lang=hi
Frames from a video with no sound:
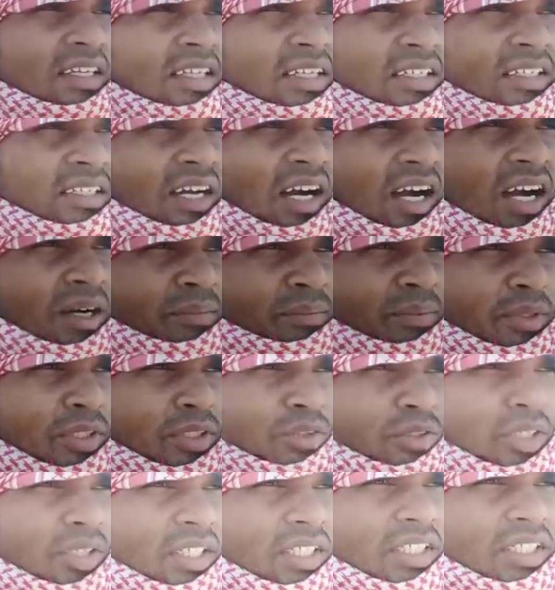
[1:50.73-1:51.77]
यहाँ पर जो
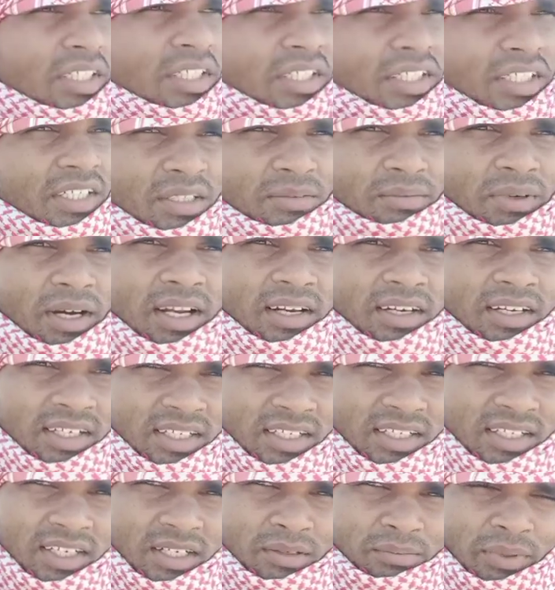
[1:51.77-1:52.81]
है कि एक ही बार नहीं
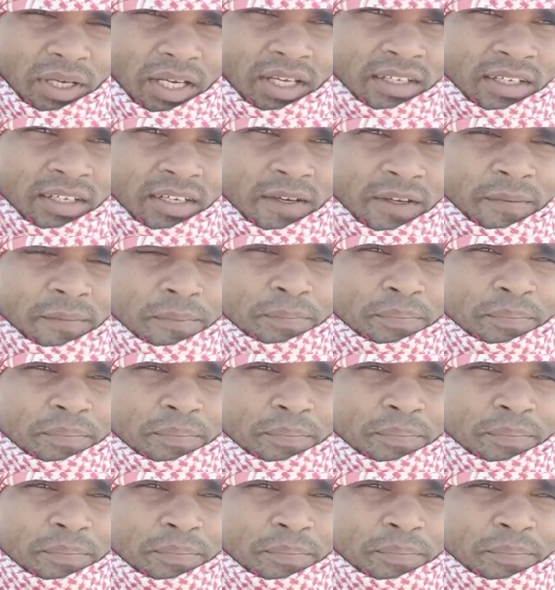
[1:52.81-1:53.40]
कर पाएंगे